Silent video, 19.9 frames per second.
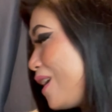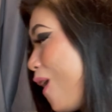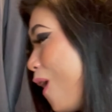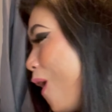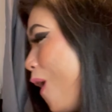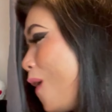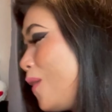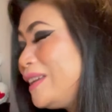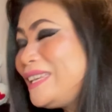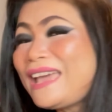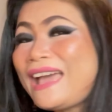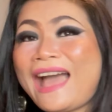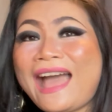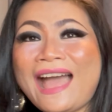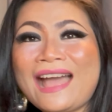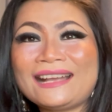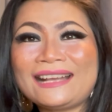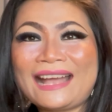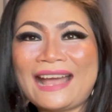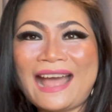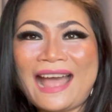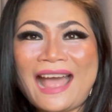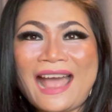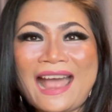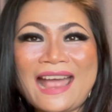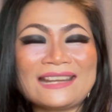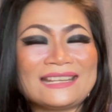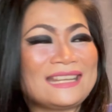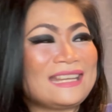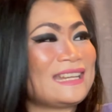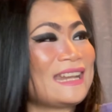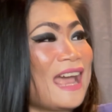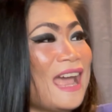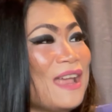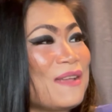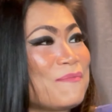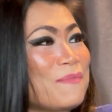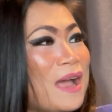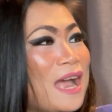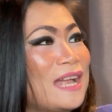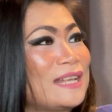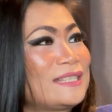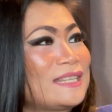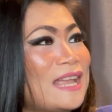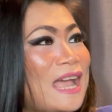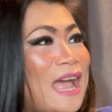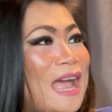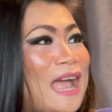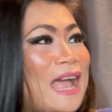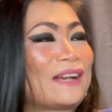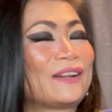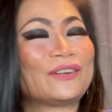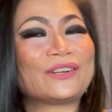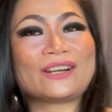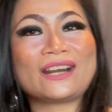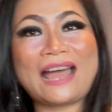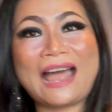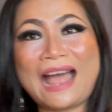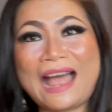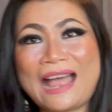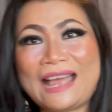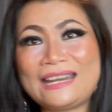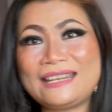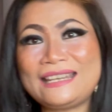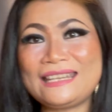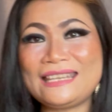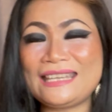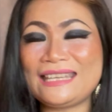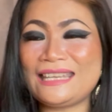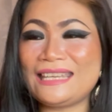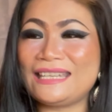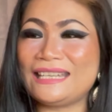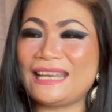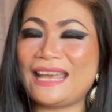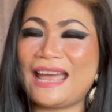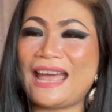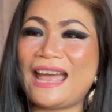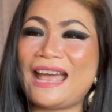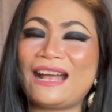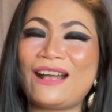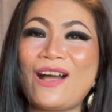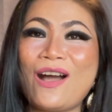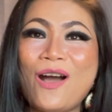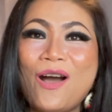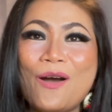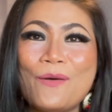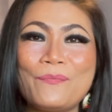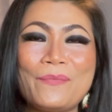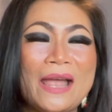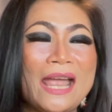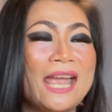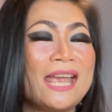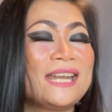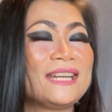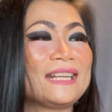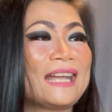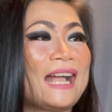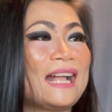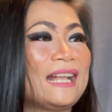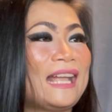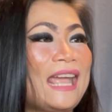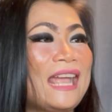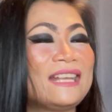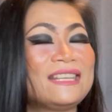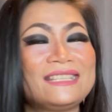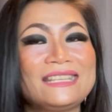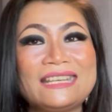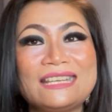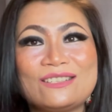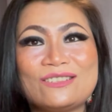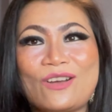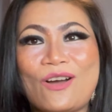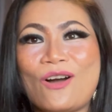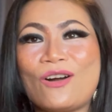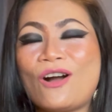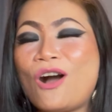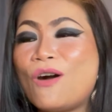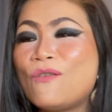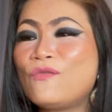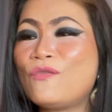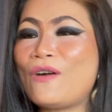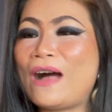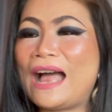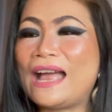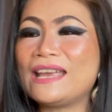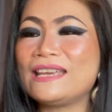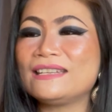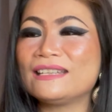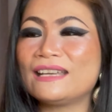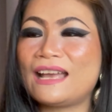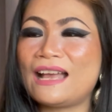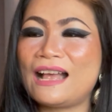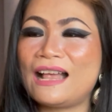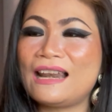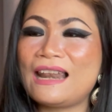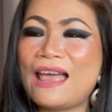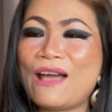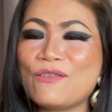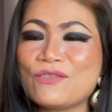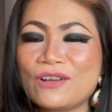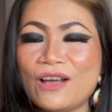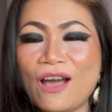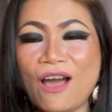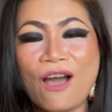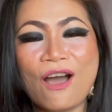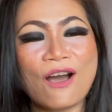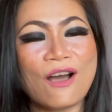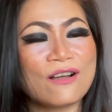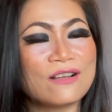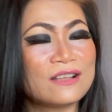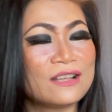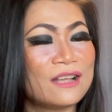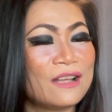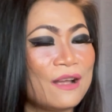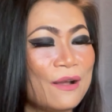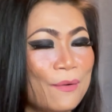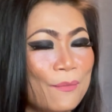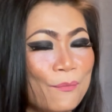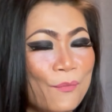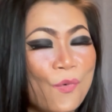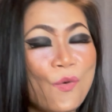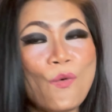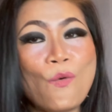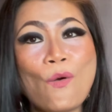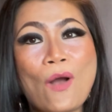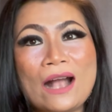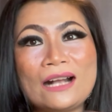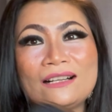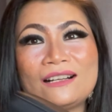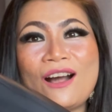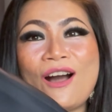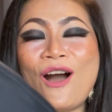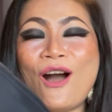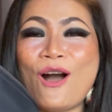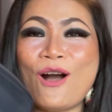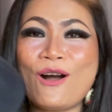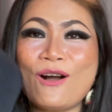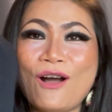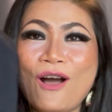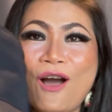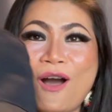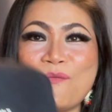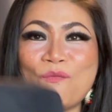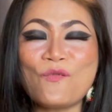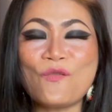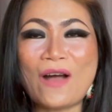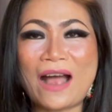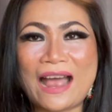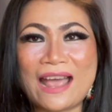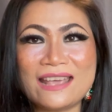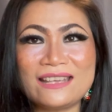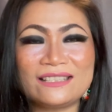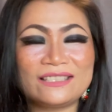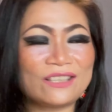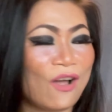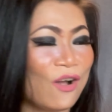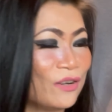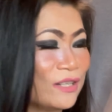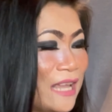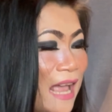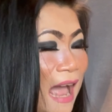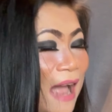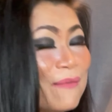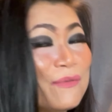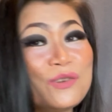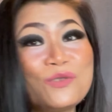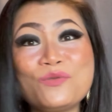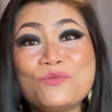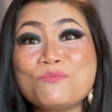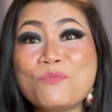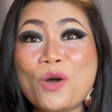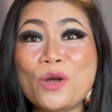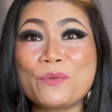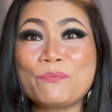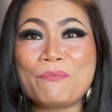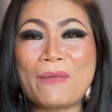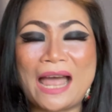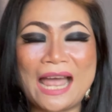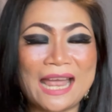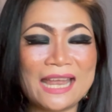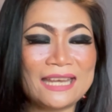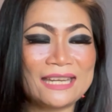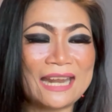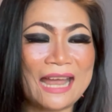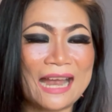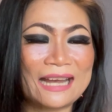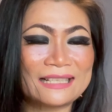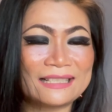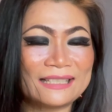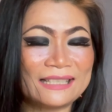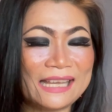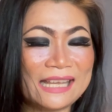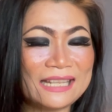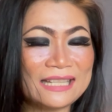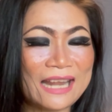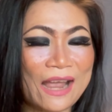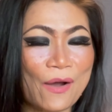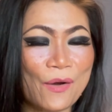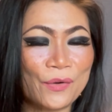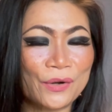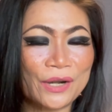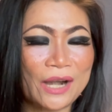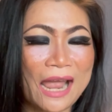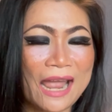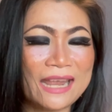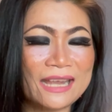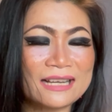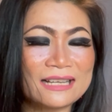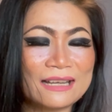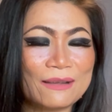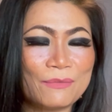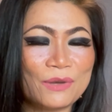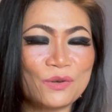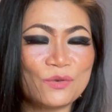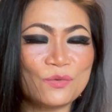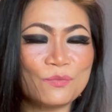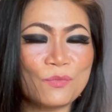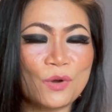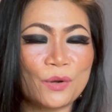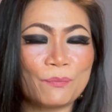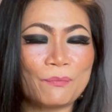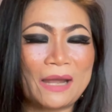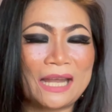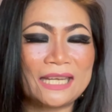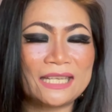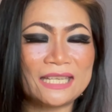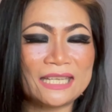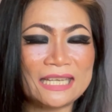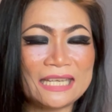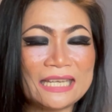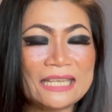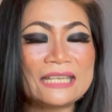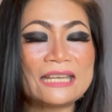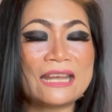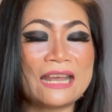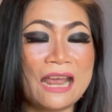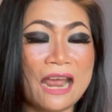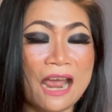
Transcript: สองอย่างค่ะที่ได้มาจากร้านนี้นะคะก็เป็นกางเกงยีนของออฟไว้นะคะแล้วก็หมวกของออฟไว้สองอย่างไมนุษย์หมดไป ทั้งสิ้นเท่าไรเอ่ยไมนุษย์หมดไปที่